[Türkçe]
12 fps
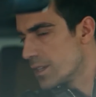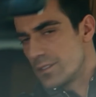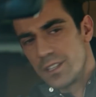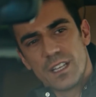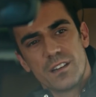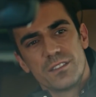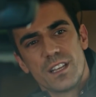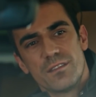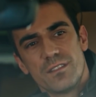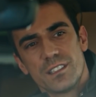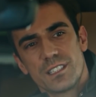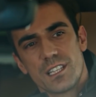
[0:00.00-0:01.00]

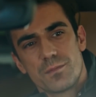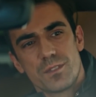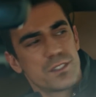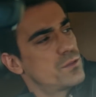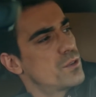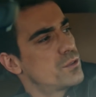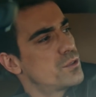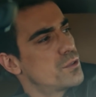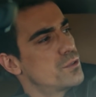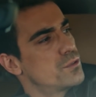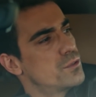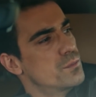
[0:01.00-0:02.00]
Tedaviden vazgeçmiştim doktor.
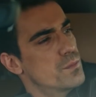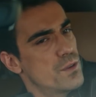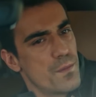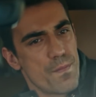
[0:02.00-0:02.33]
Unuttun mu?